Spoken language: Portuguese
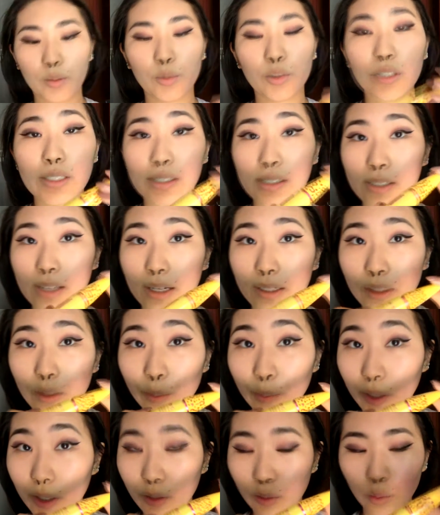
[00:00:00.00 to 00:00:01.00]
Vamos testar
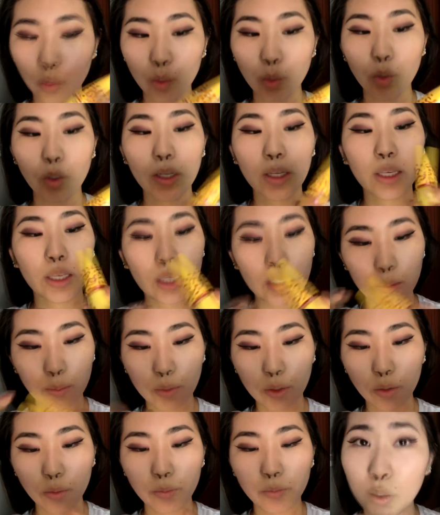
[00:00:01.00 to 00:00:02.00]
também o
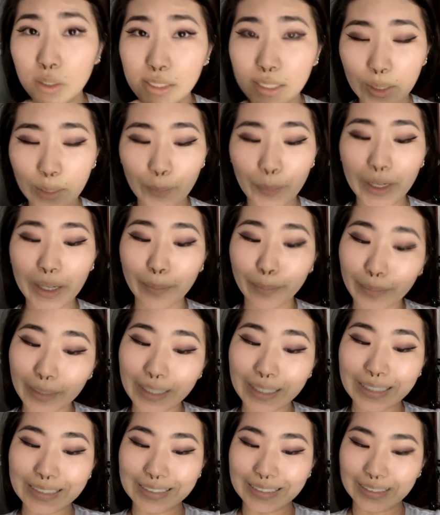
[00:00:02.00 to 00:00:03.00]
rímel, coisa que pra mim...
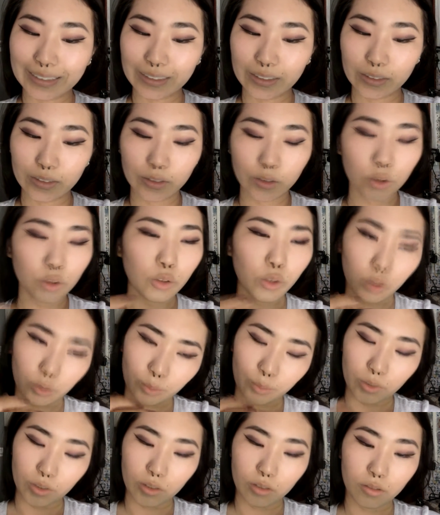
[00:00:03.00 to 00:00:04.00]

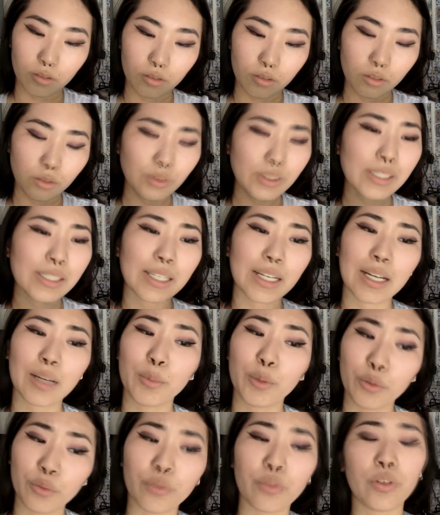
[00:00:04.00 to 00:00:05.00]
Toby, estraga
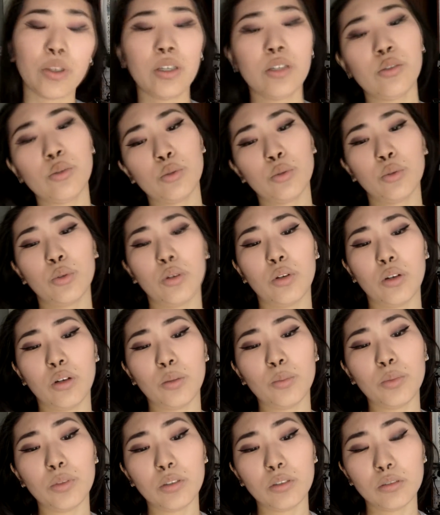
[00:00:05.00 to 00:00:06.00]
meu vídeo,
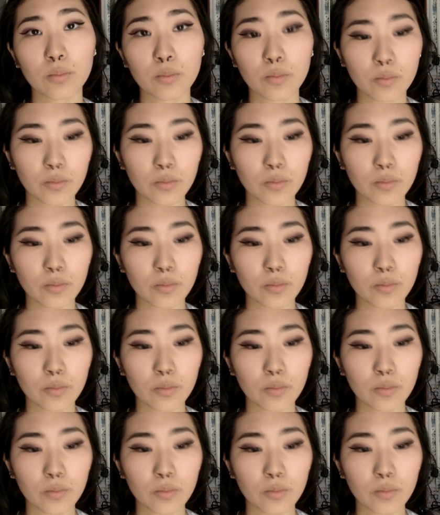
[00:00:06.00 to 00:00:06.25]
Toby.